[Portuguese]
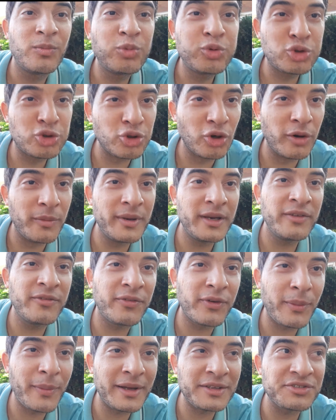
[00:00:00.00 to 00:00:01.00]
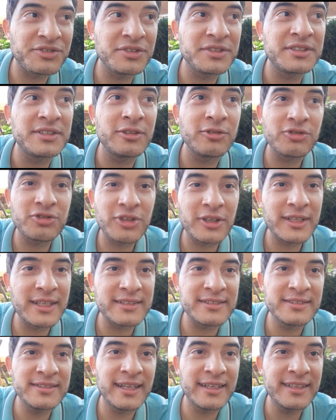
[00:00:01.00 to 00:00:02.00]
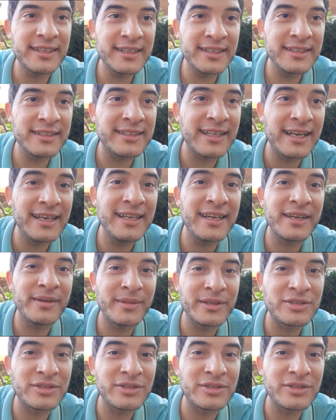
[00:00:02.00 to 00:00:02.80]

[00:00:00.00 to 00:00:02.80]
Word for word: sobre informações não só da cidadania italiana,